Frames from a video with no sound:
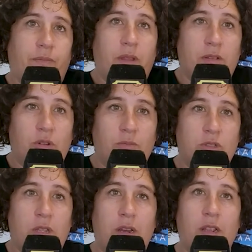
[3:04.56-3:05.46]

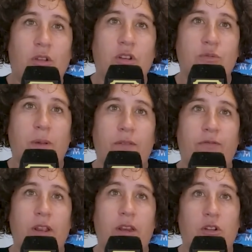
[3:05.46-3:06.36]
somos territorios
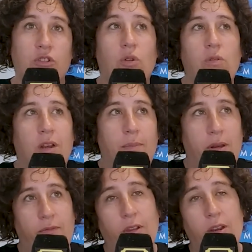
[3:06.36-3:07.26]
periféricos o
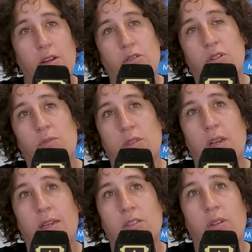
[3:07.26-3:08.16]
ultraperiféricos, como es
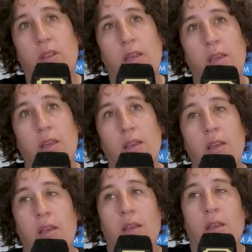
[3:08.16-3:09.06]
el caso de
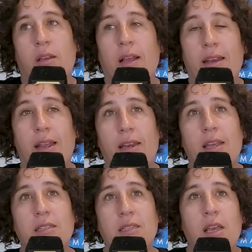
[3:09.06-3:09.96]

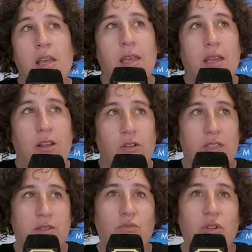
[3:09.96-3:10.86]
Canarias, y creo
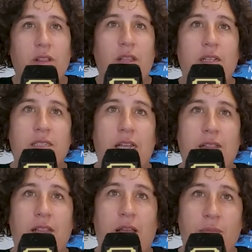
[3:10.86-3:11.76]
que es muy
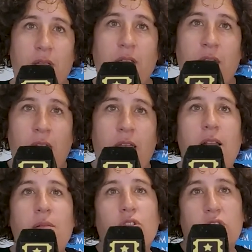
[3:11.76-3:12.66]
interesante también
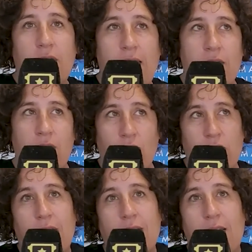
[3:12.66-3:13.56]
el mostrar
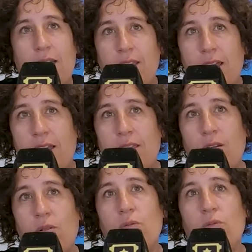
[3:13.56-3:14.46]
otra realidad
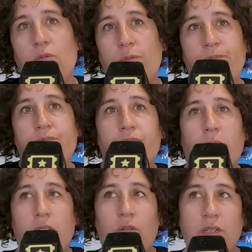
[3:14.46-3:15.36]
de
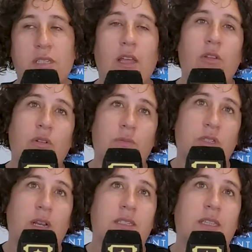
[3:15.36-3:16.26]
un, de un Estado como
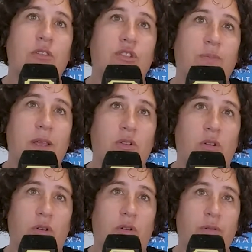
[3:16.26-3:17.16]
es el Estado español. ¿no?